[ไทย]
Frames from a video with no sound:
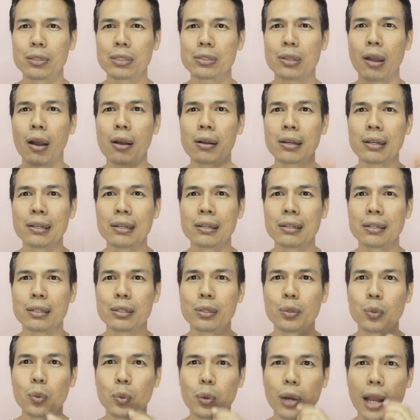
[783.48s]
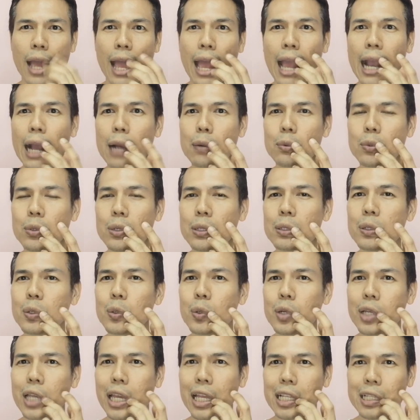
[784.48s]
จะต้องดูแลครับอุ้ย
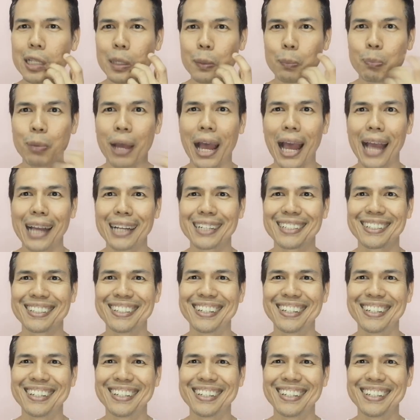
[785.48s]
ลูกเกดติดปาก